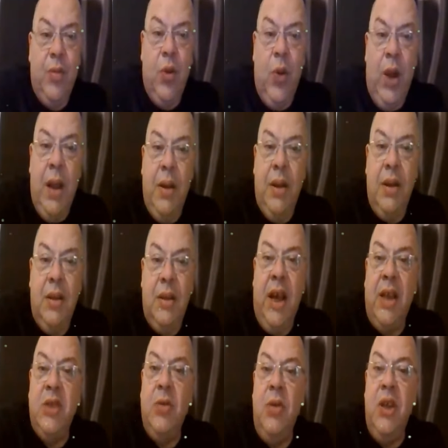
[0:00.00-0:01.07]
ولا
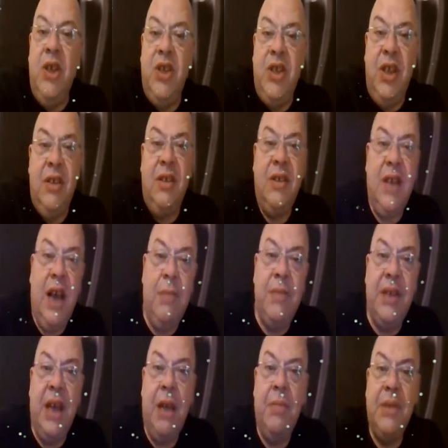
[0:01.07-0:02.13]
نهار تولي جديد انت
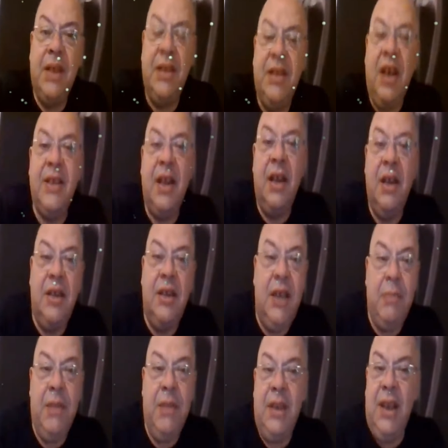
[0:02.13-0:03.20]
حمزه حمزه انت اصلا
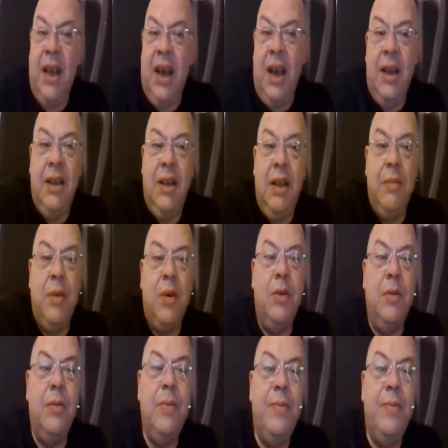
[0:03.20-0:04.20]
قديم نعطيك غير القديم خو